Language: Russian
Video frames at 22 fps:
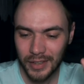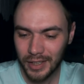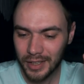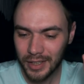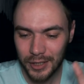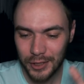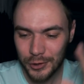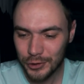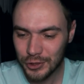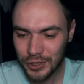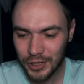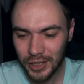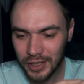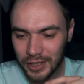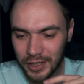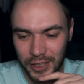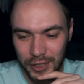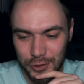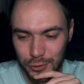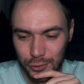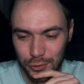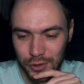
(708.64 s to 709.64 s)
Короче, я не
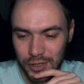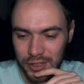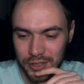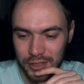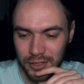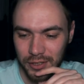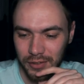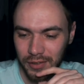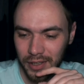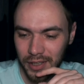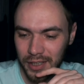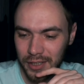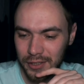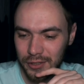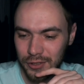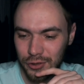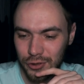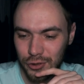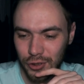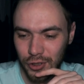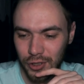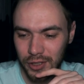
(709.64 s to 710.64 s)
хочу даже говорить
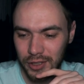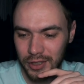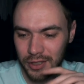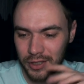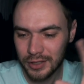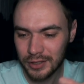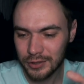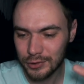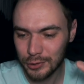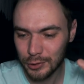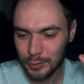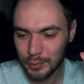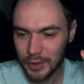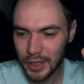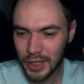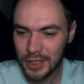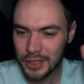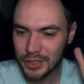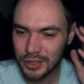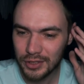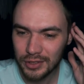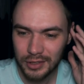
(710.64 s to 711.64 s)
ничего о них. Идем
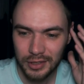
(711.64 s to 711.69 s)
дальше.